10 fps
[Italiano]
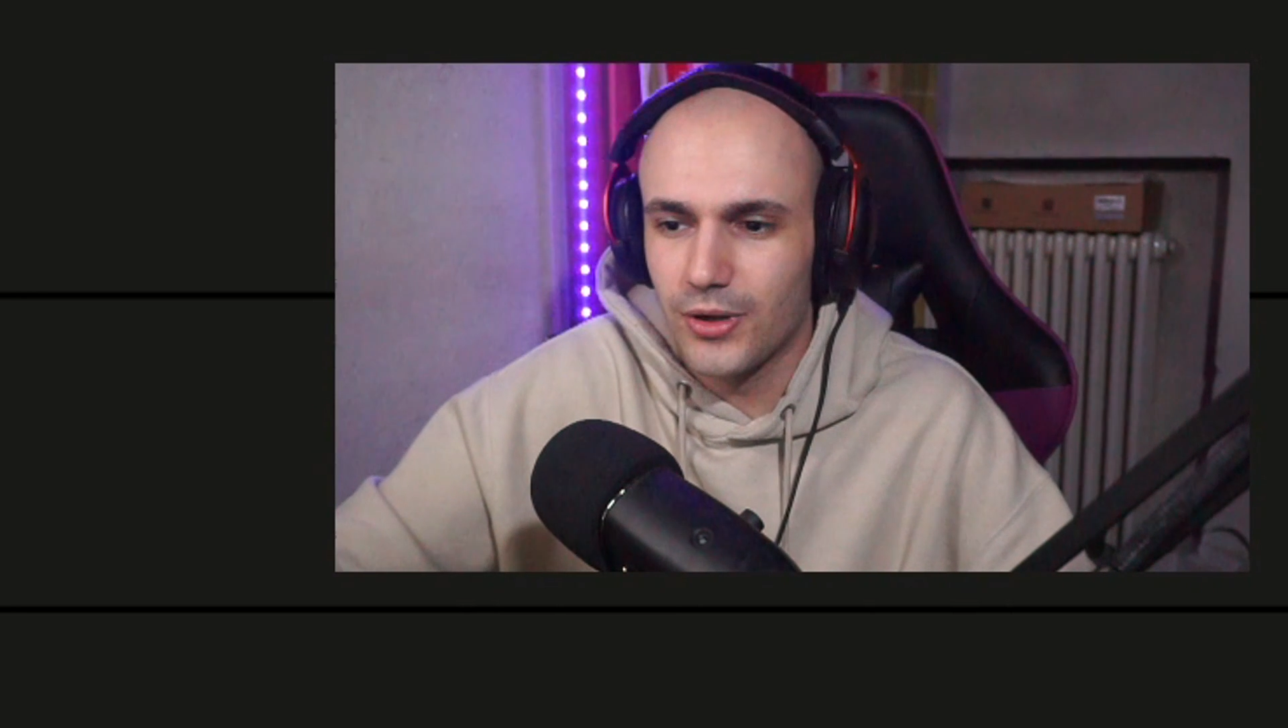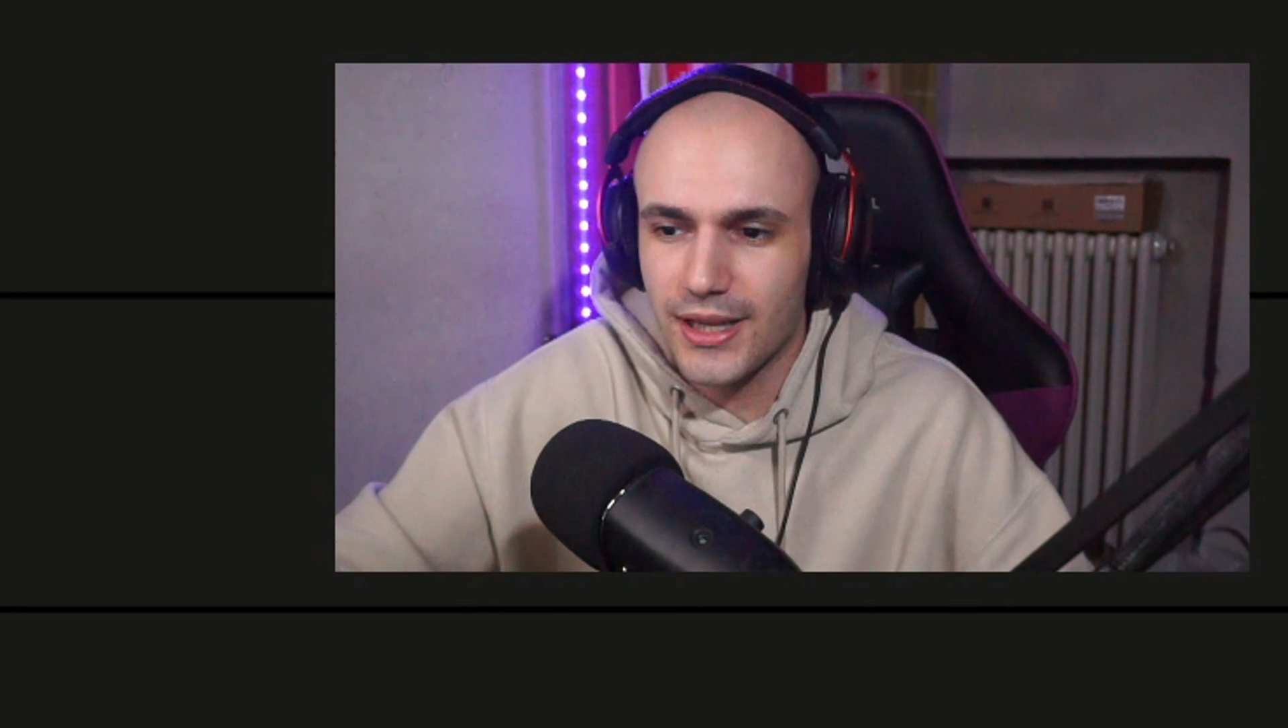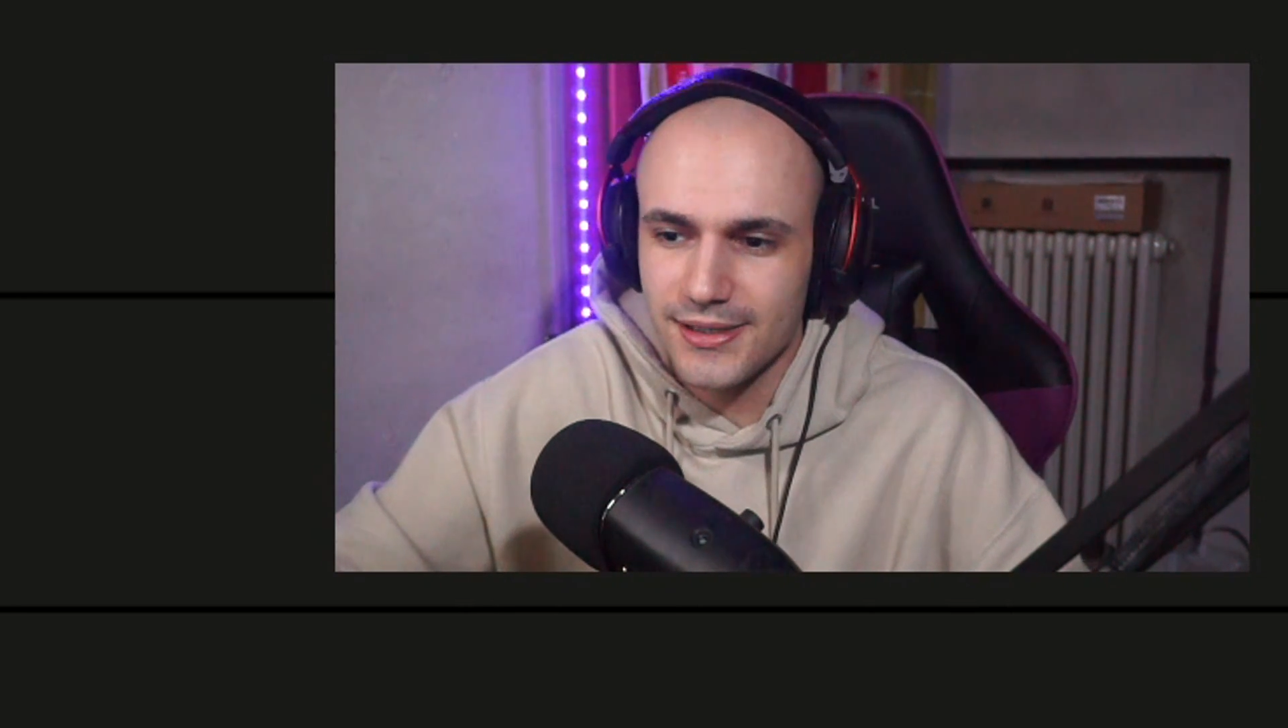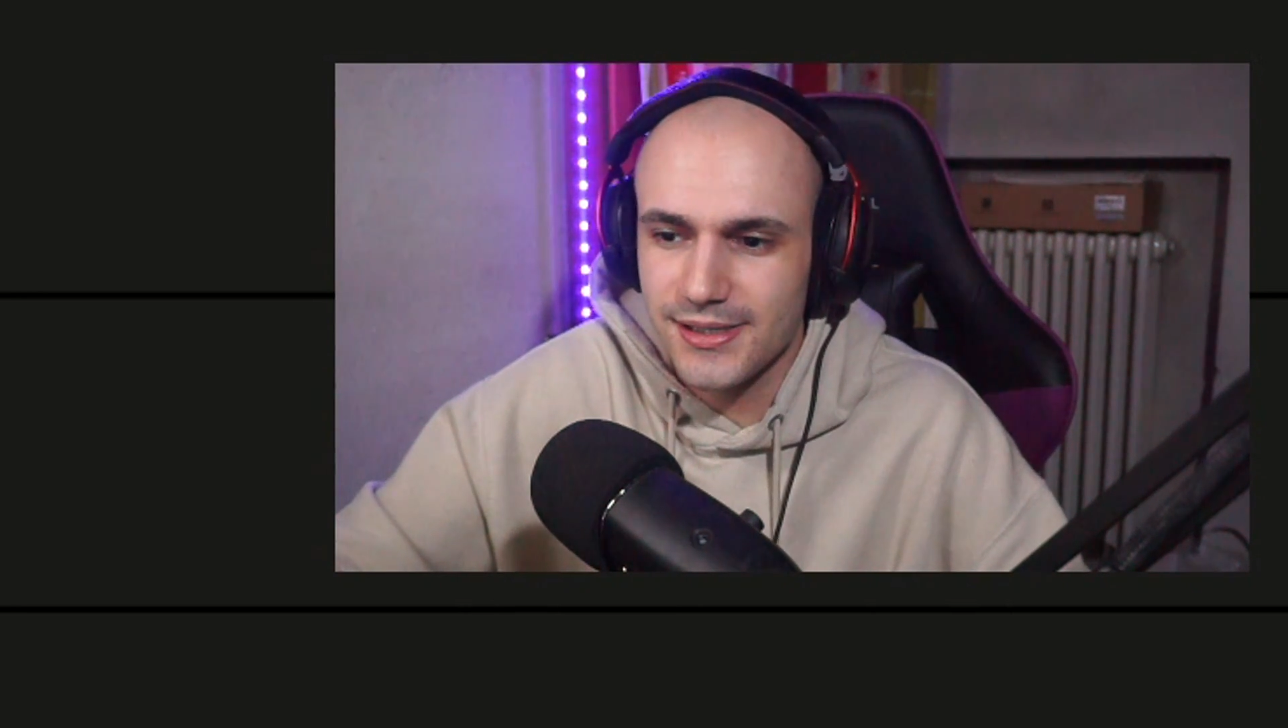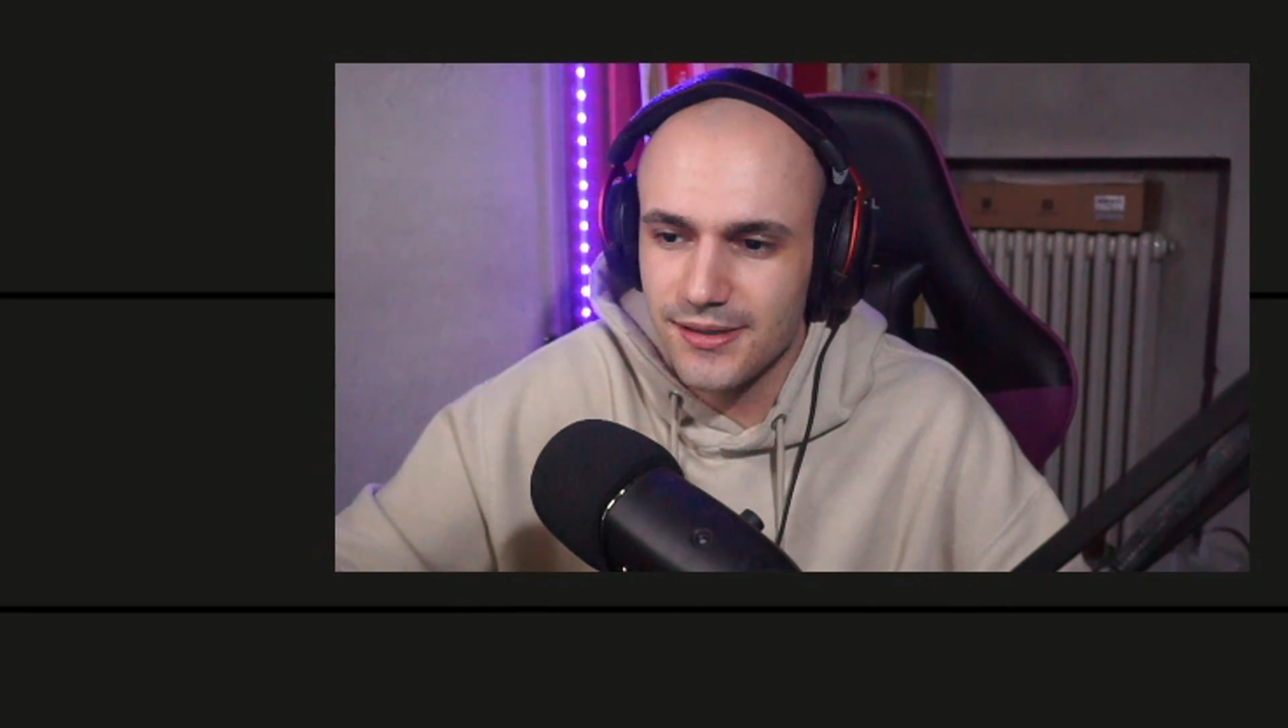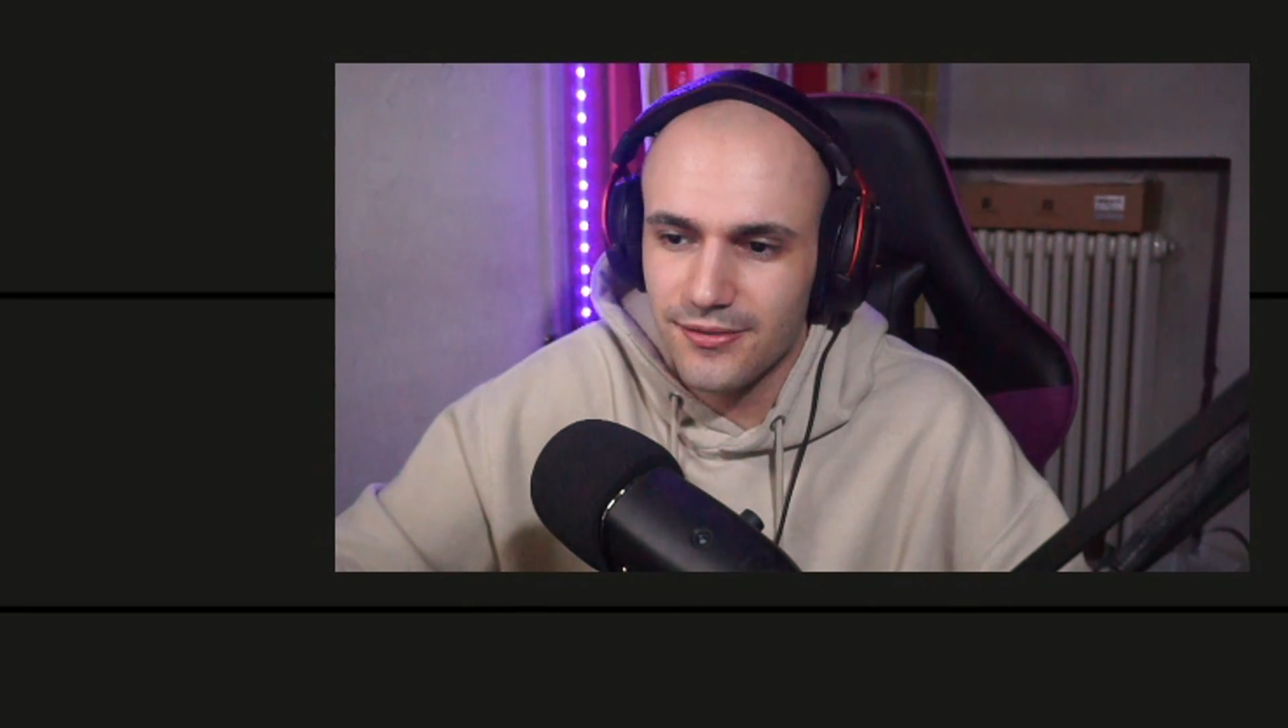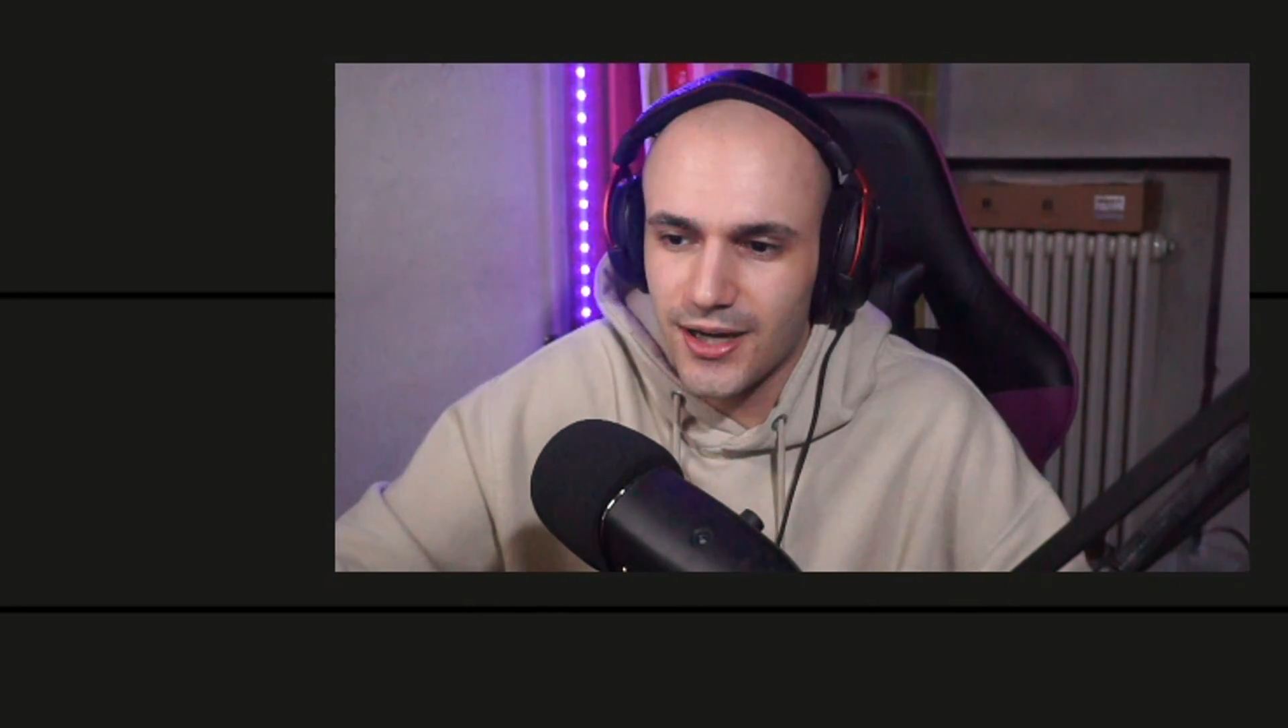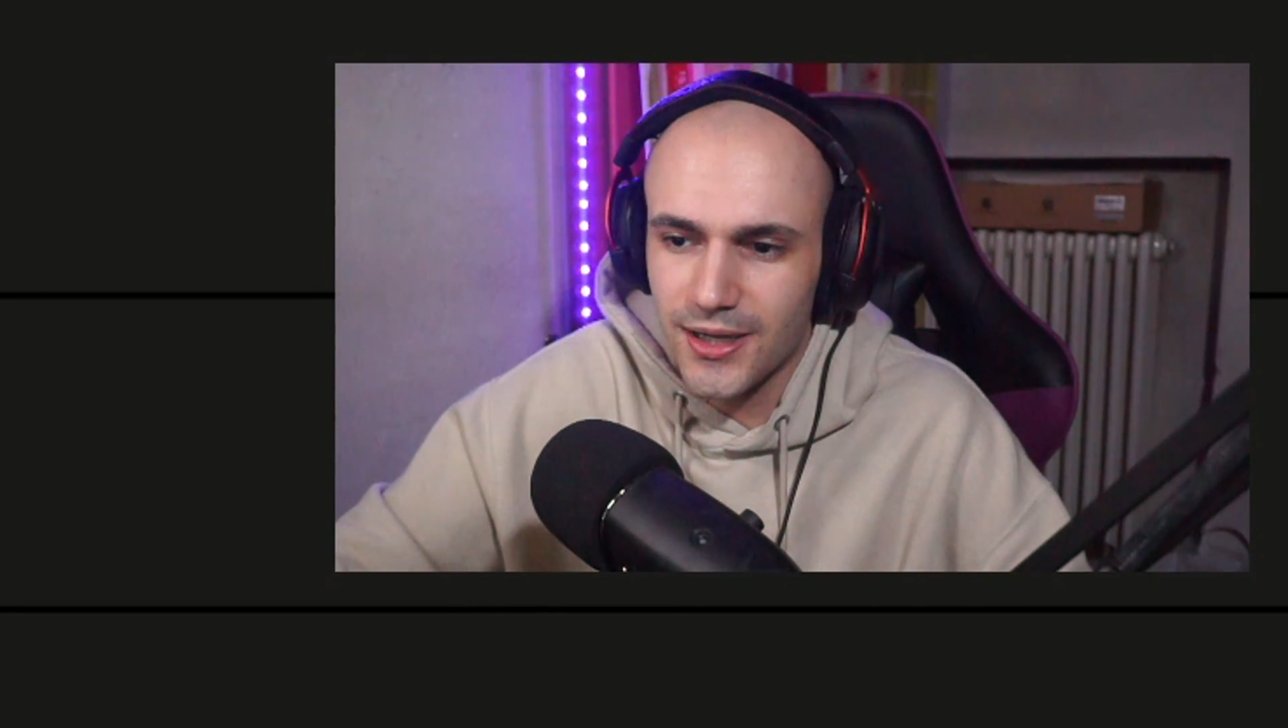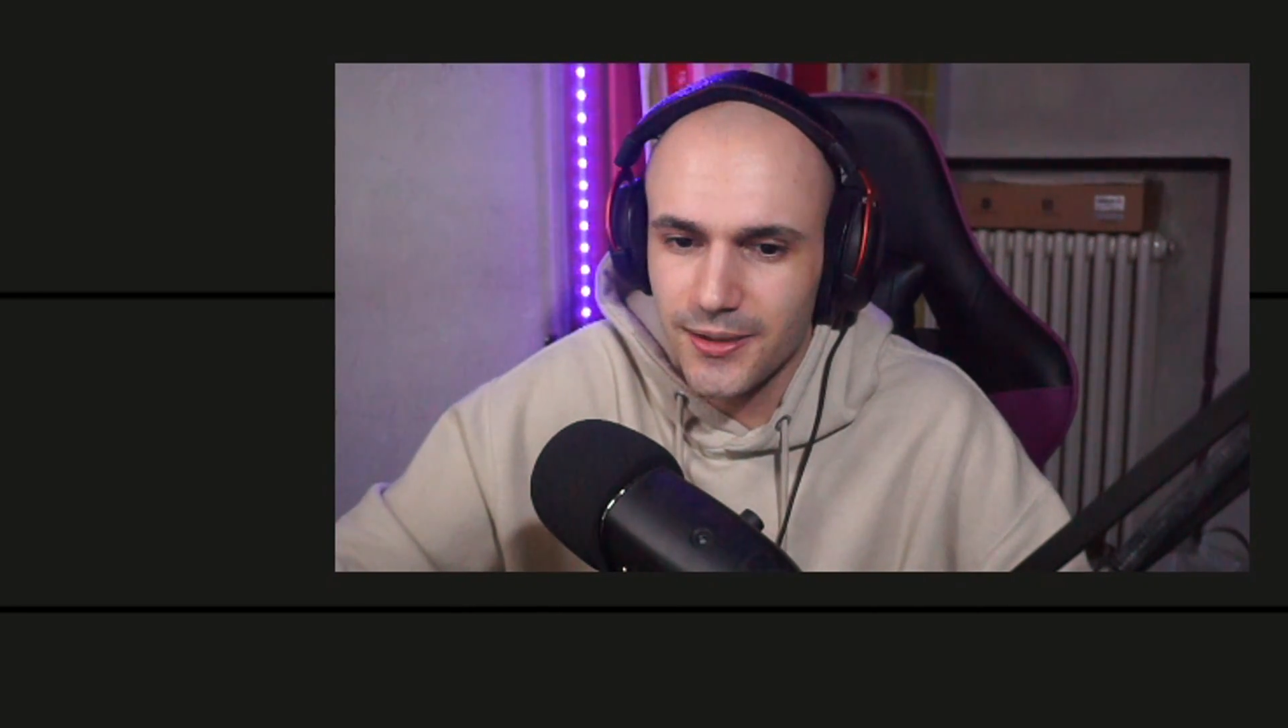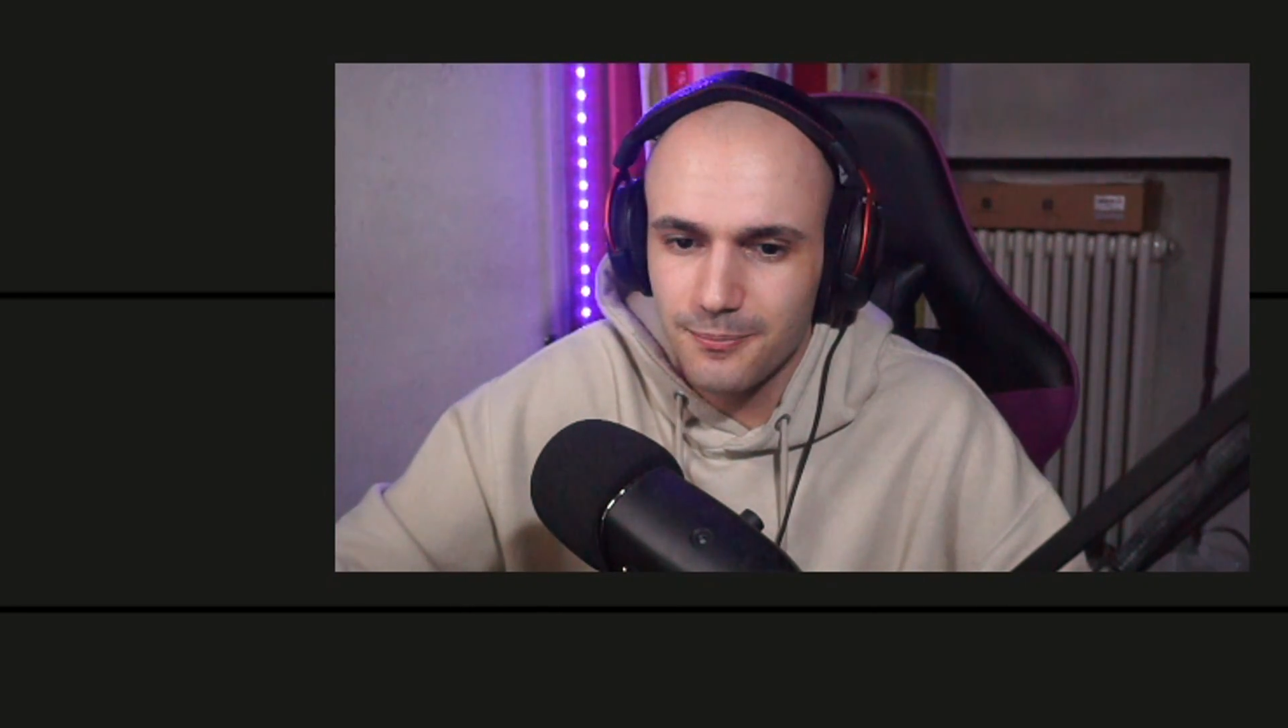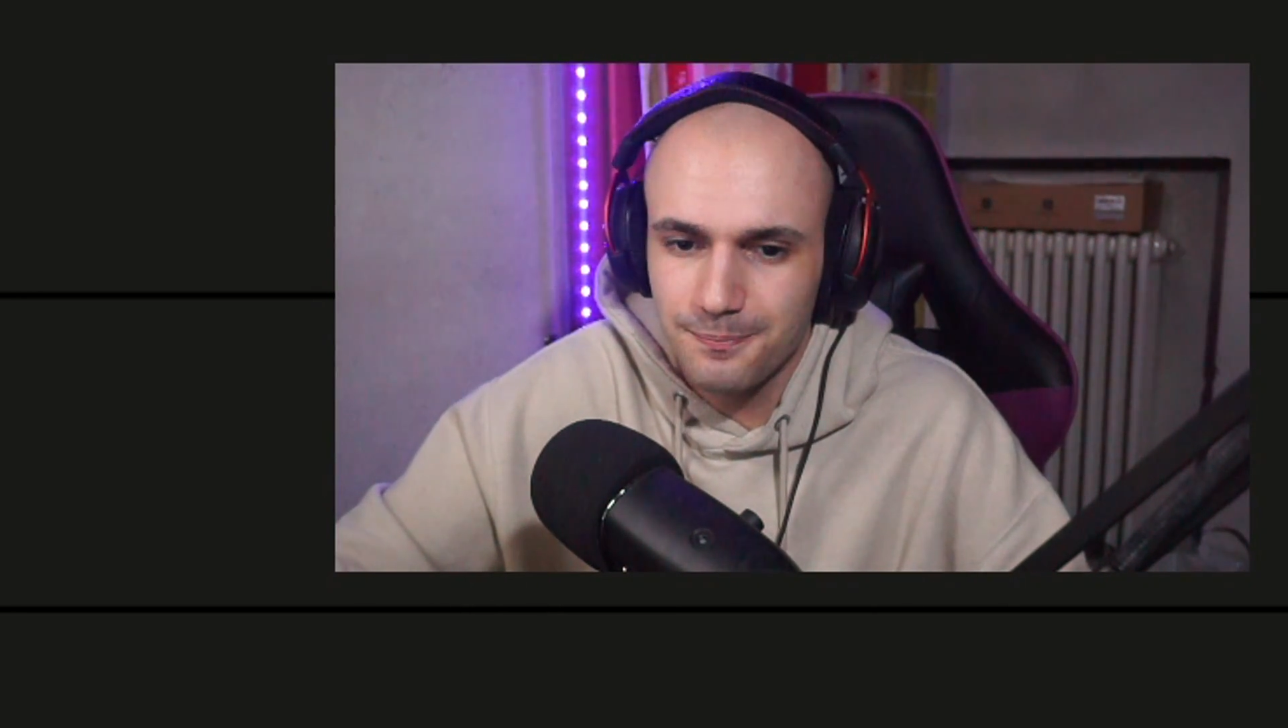e cazzi vari.